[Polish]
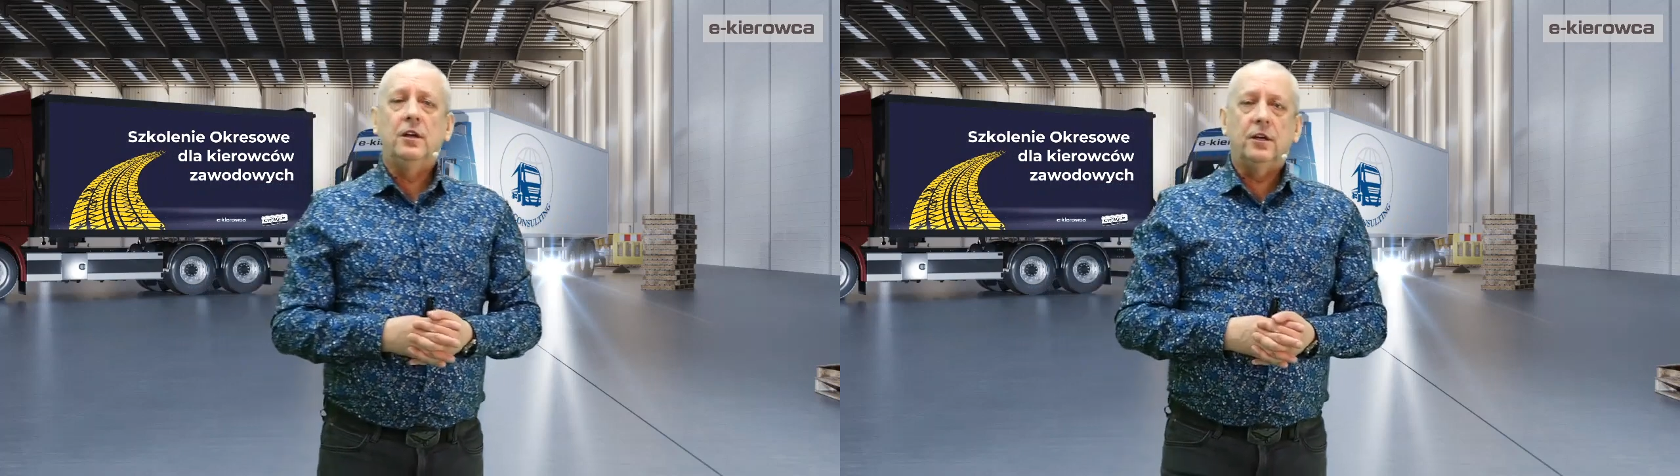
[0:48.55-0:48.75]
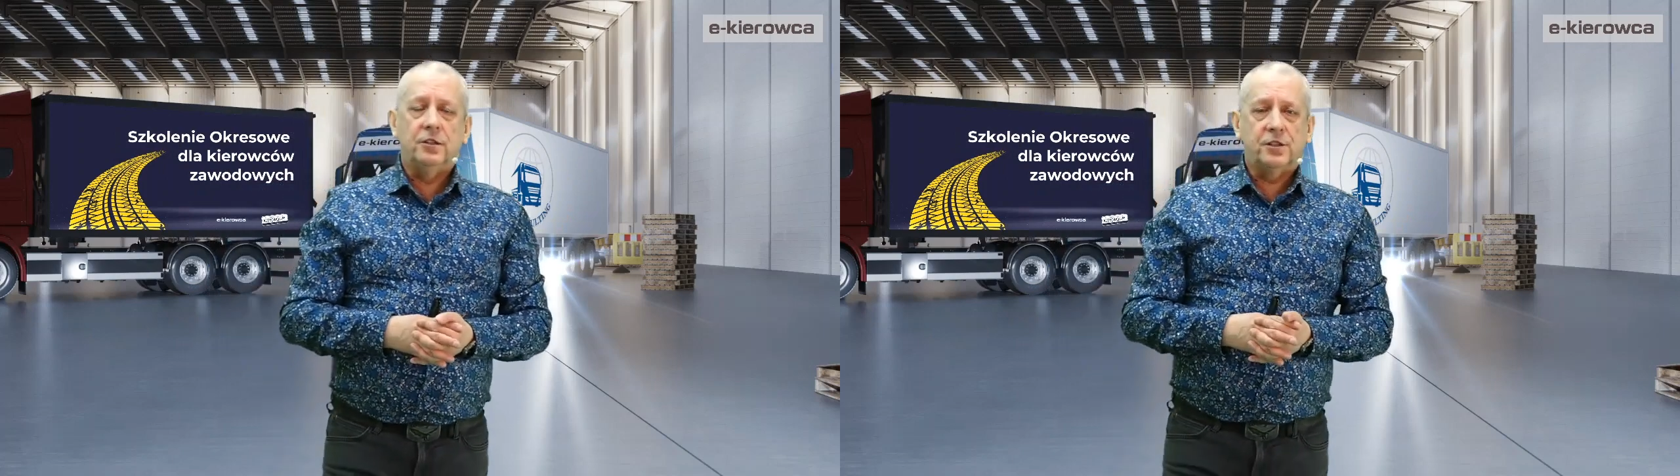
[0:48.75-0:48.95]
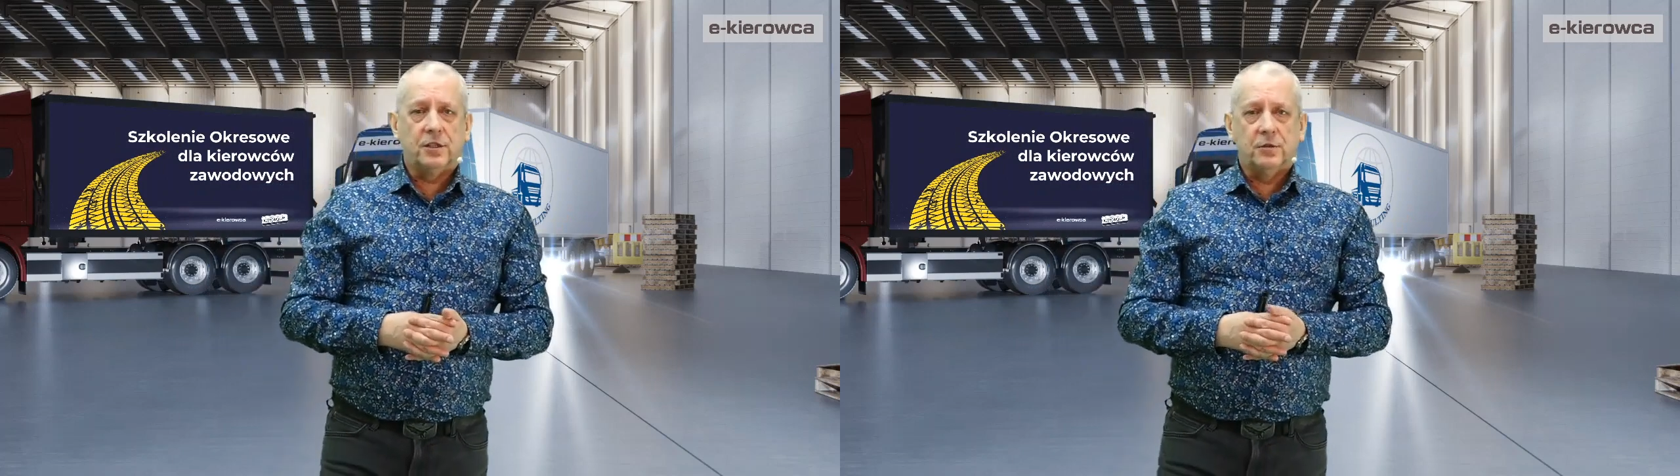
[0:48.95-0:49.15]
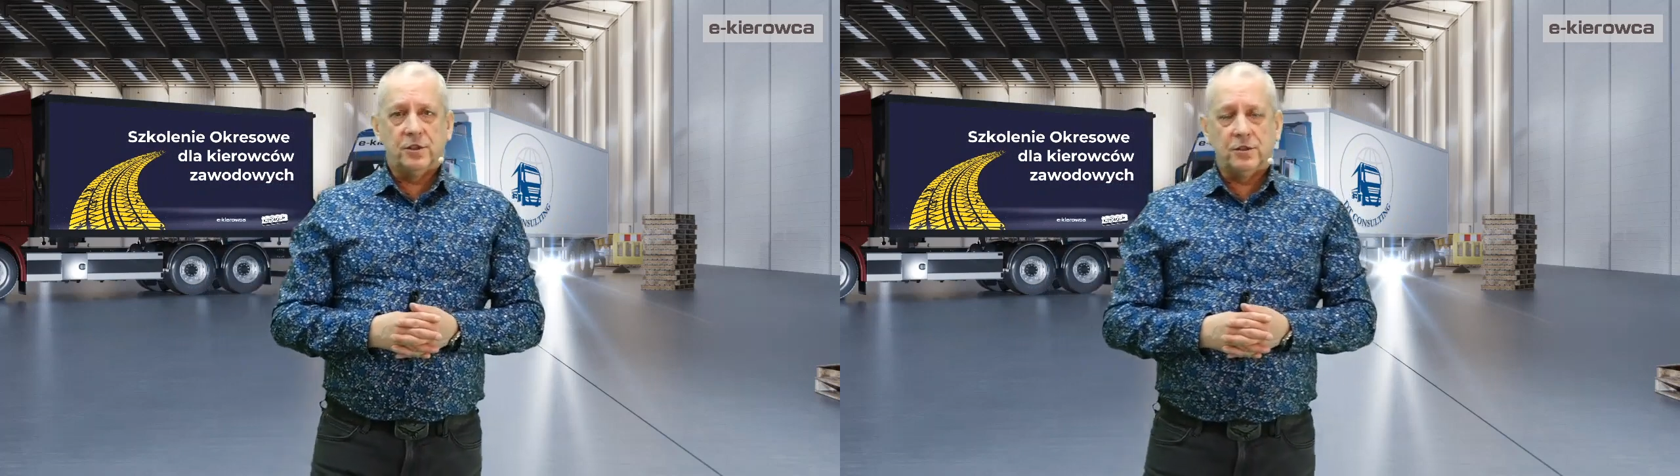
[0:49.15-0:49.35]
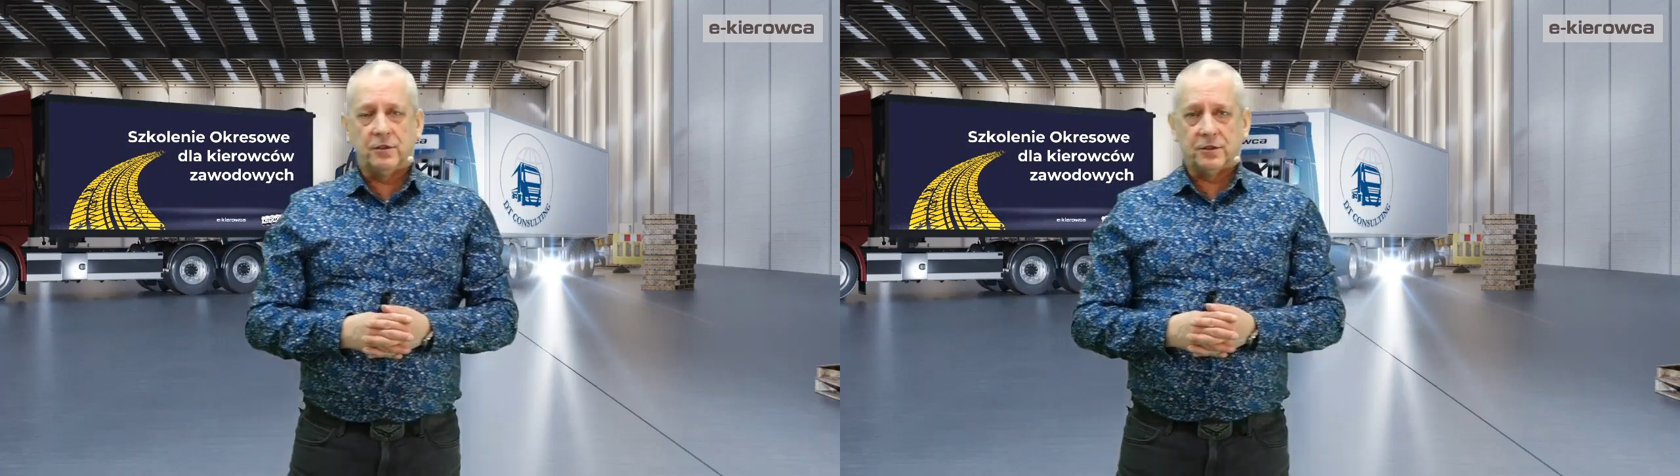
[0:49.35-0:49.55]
70.